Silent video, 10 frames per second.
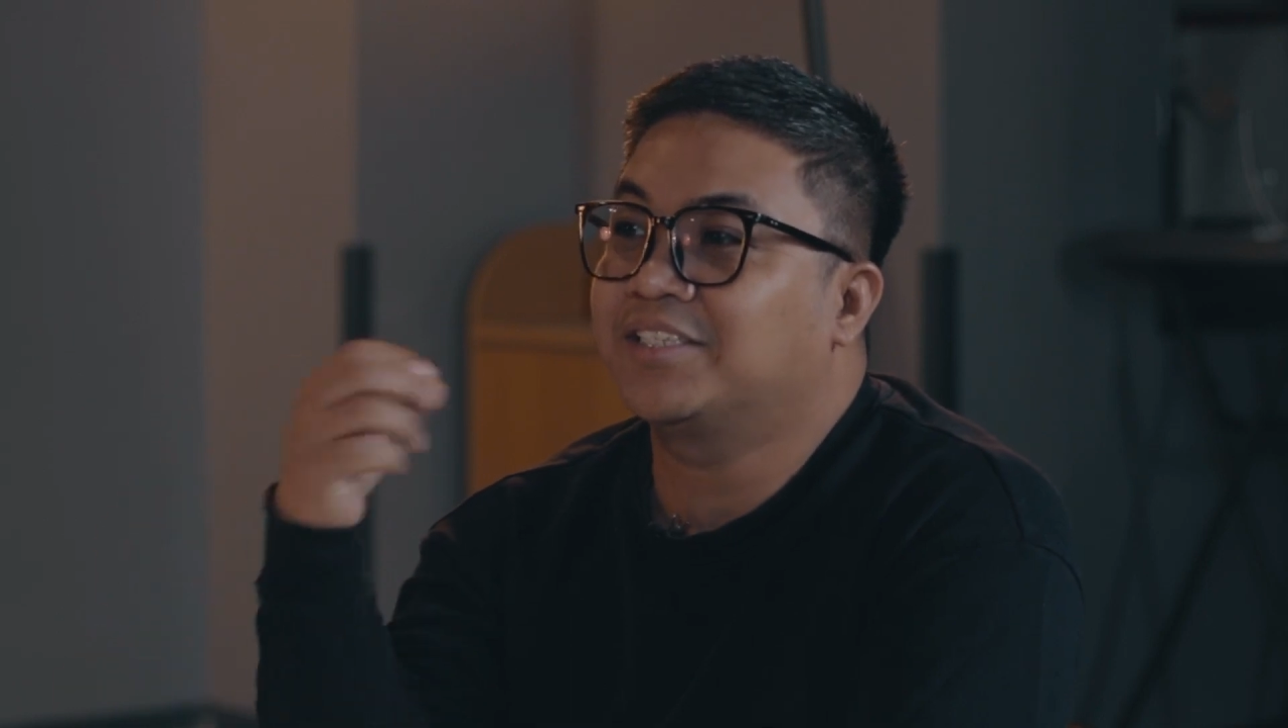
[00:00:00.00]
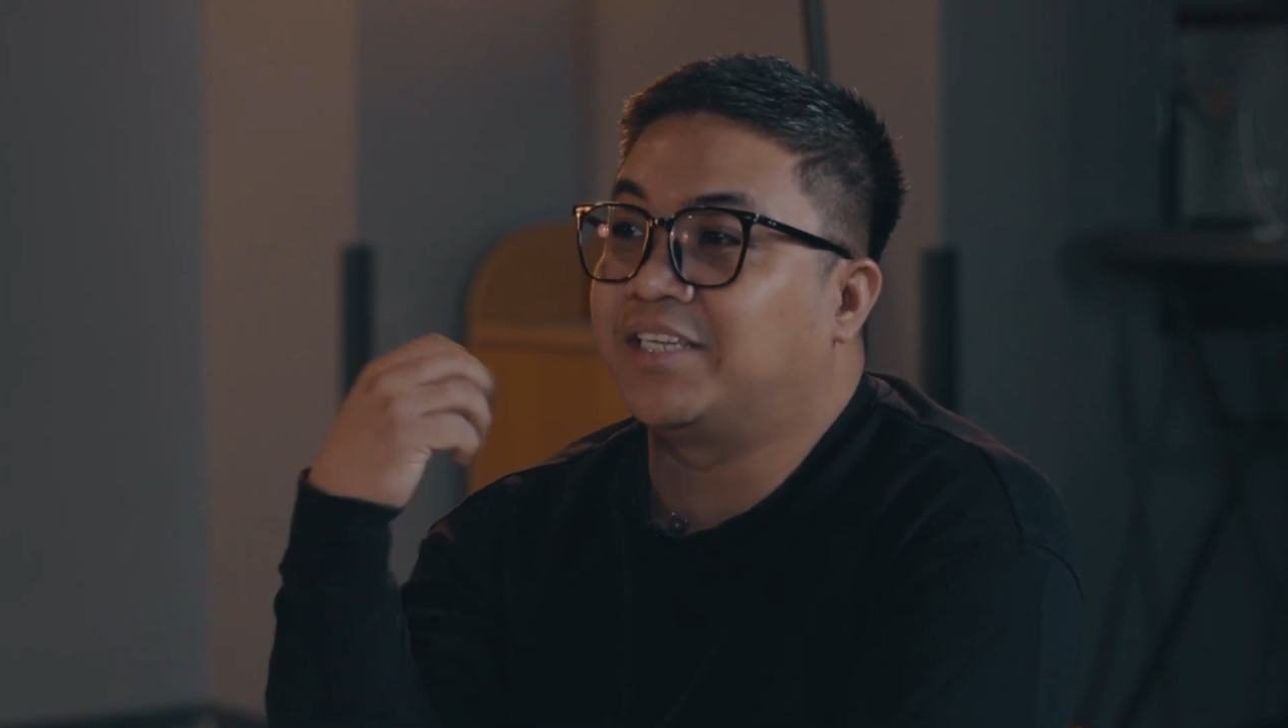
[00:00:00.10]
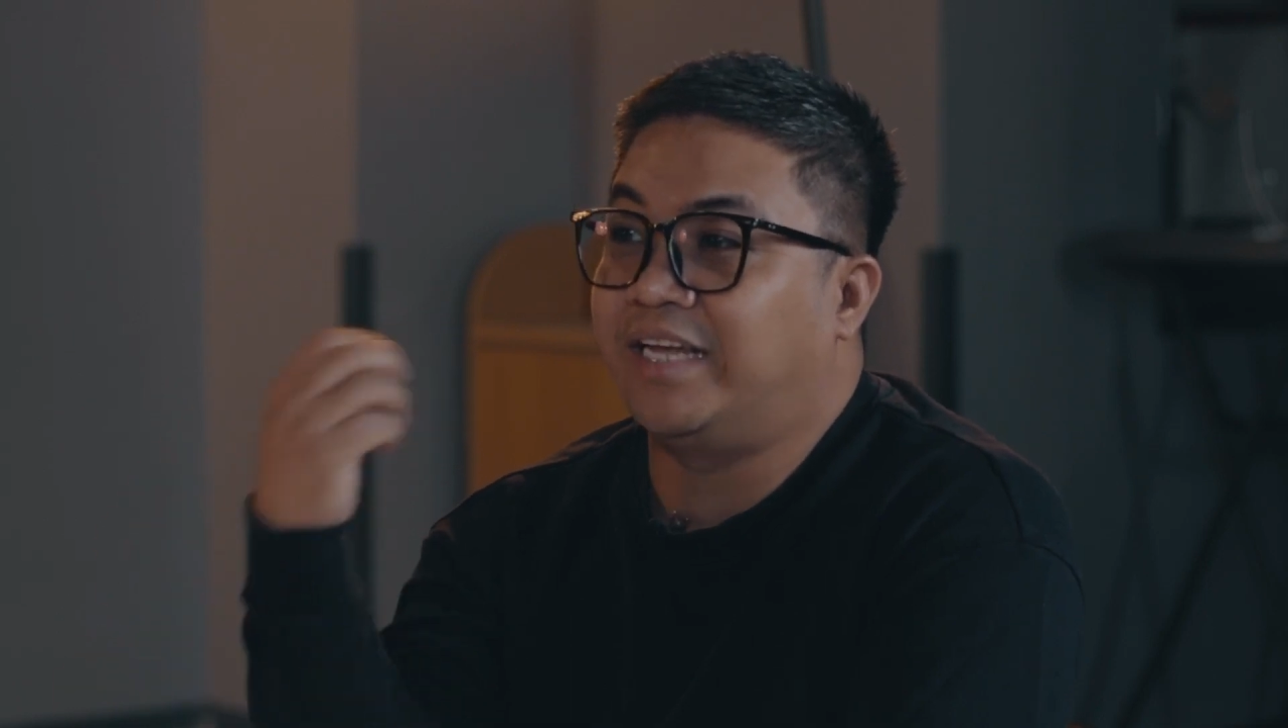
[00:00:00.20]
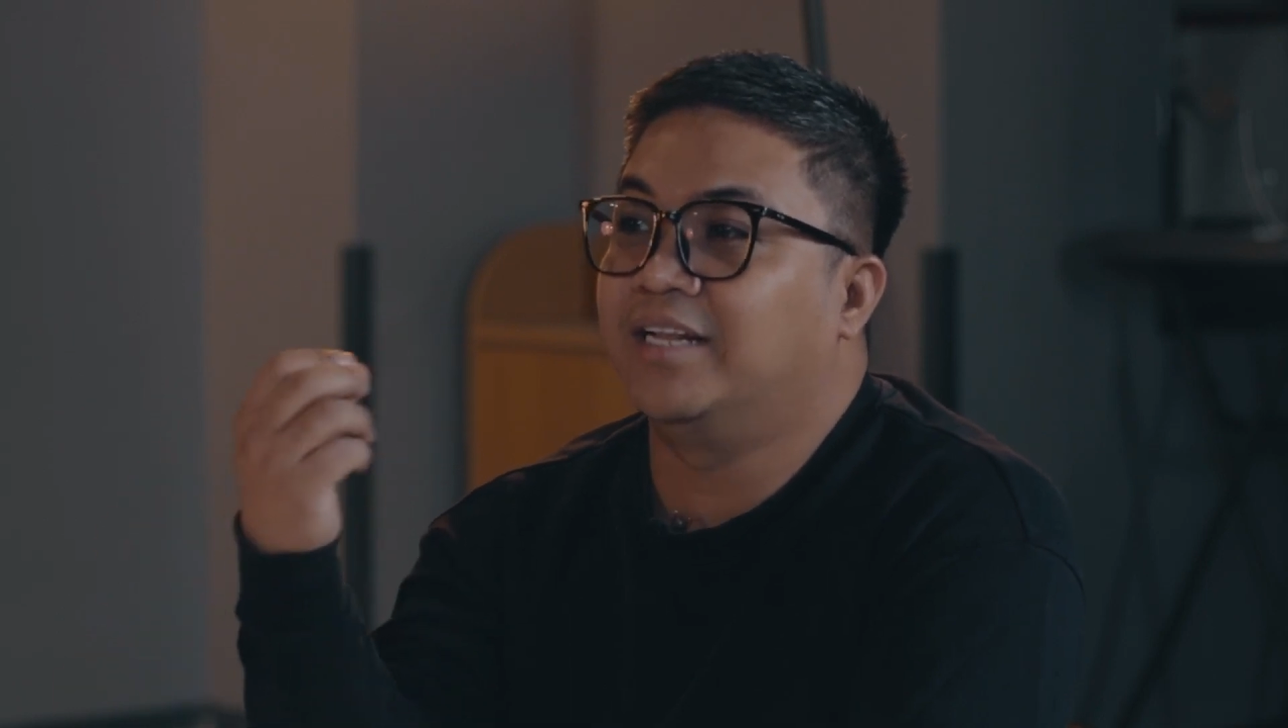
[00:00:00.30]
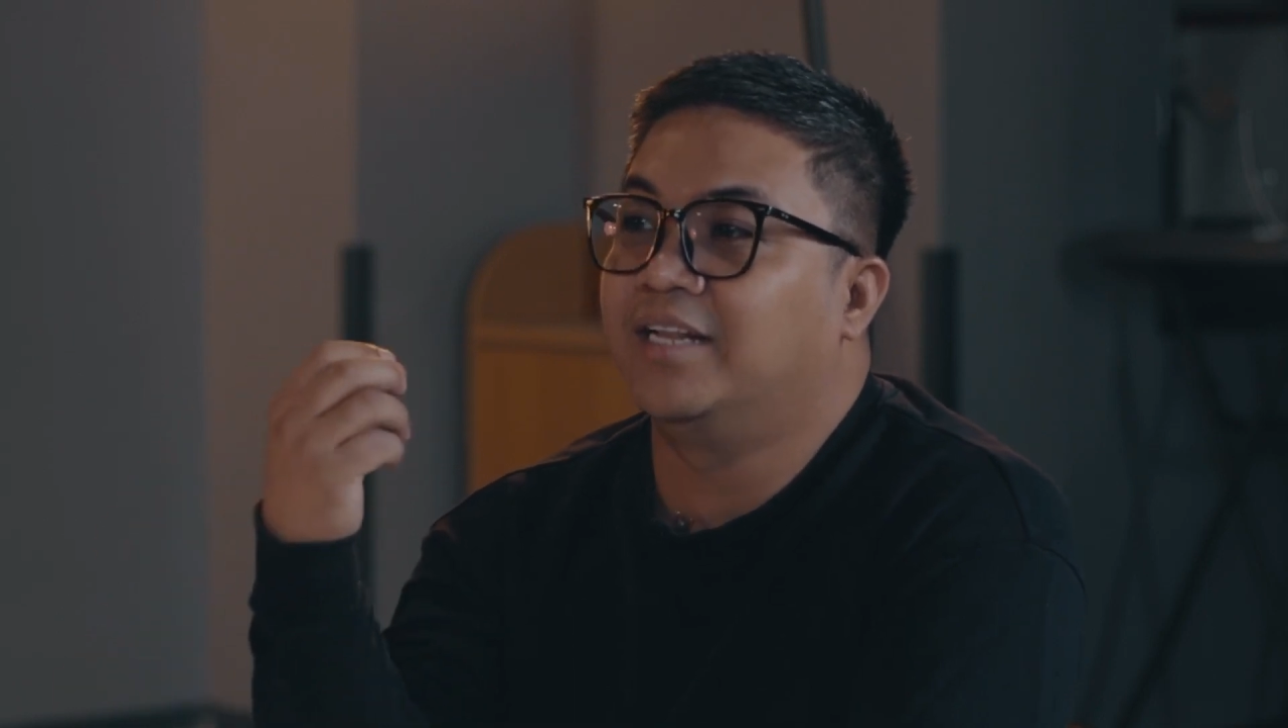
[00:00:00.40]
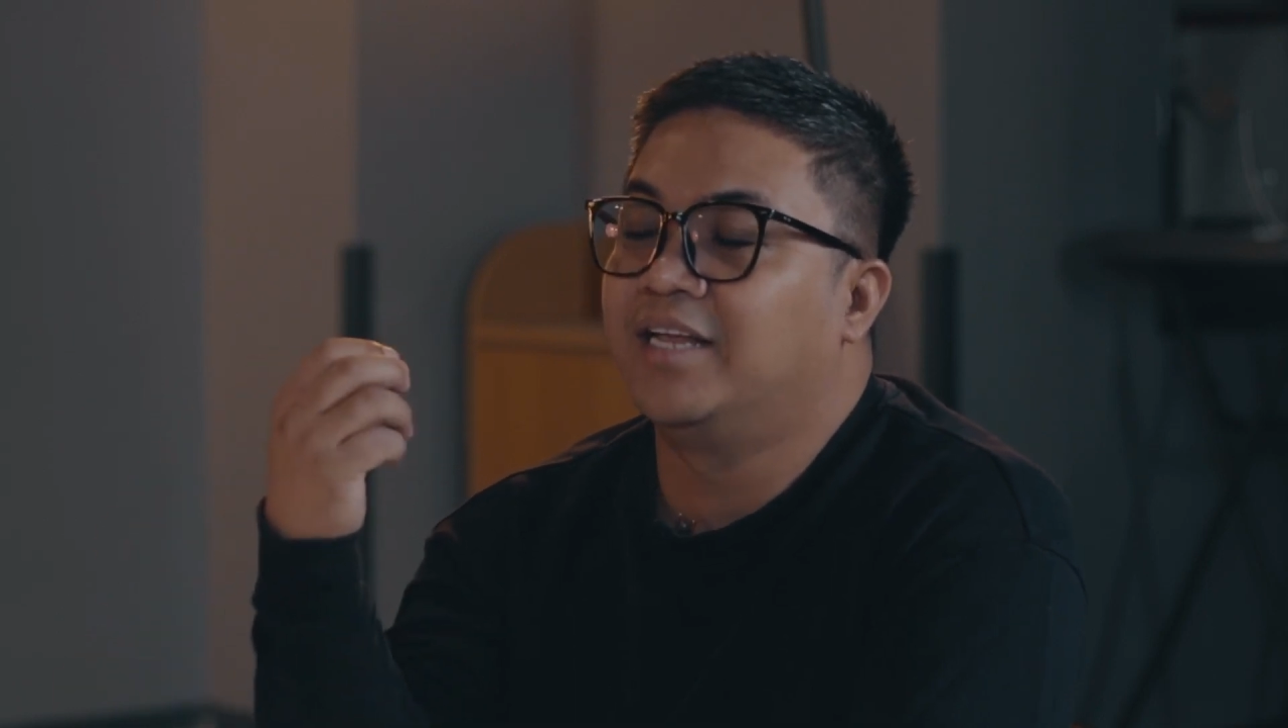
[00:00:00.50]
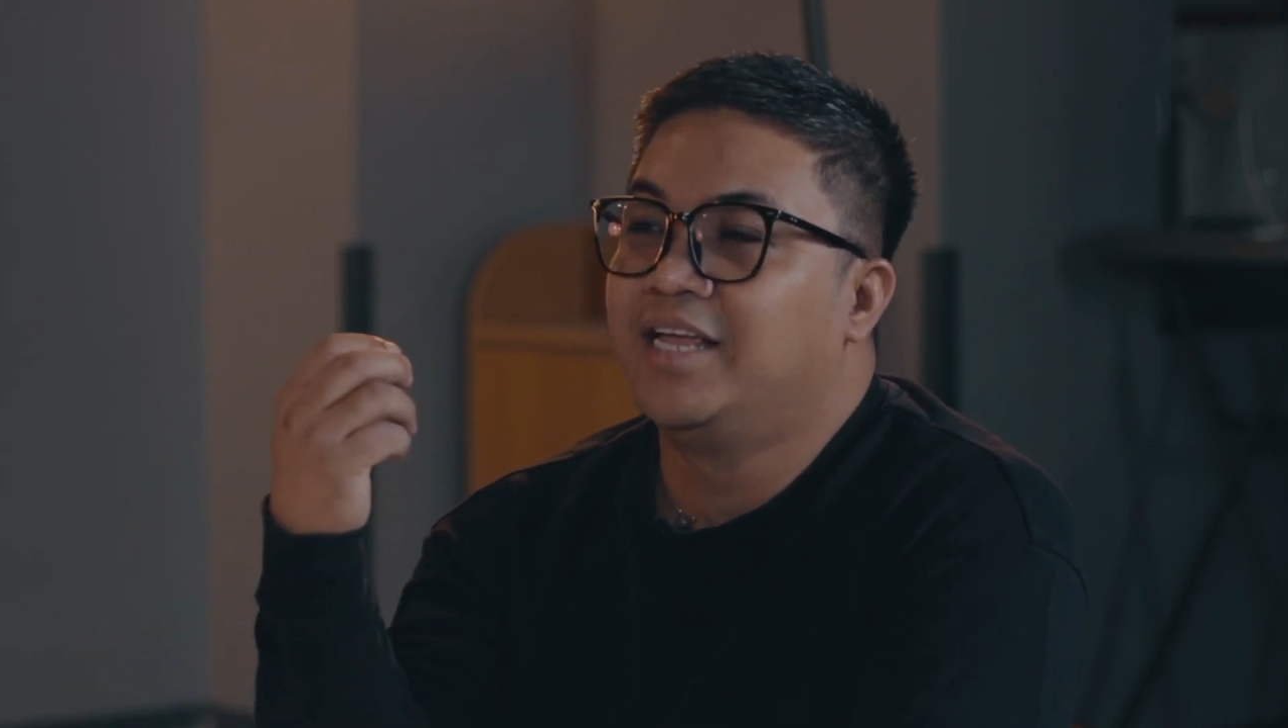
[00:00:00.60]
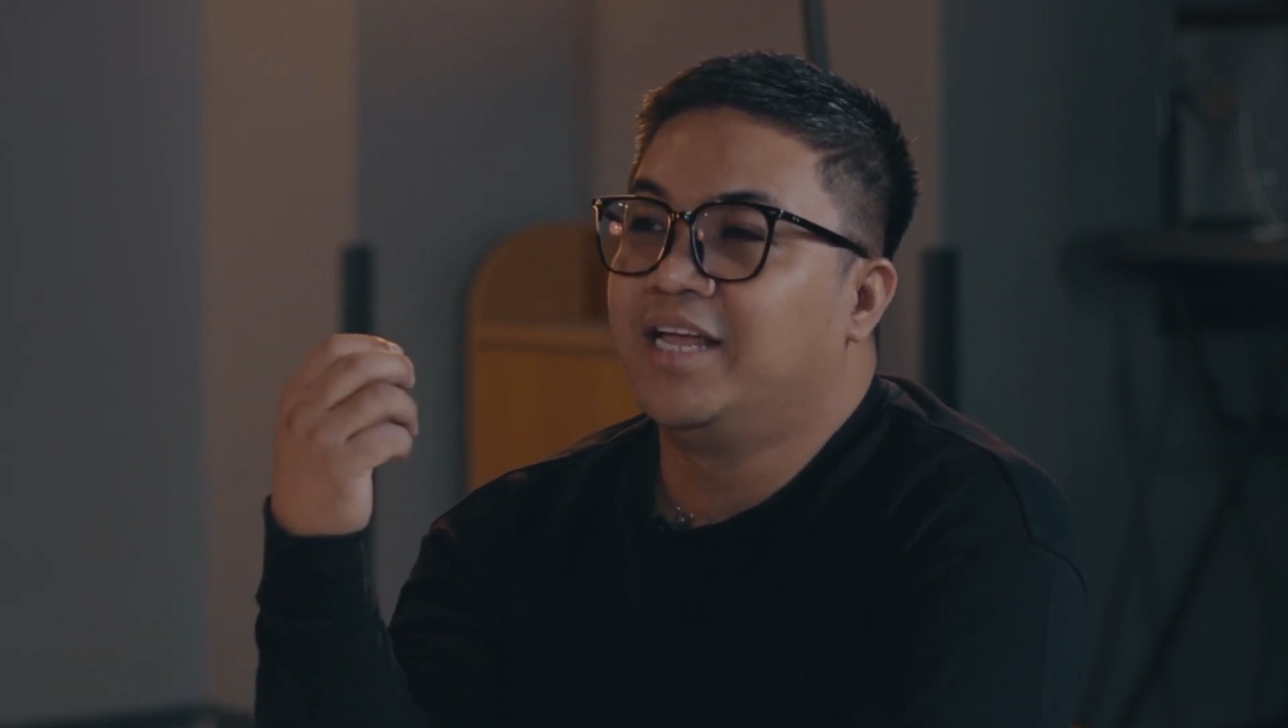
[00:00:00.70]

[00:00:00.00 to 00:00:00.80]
a skill.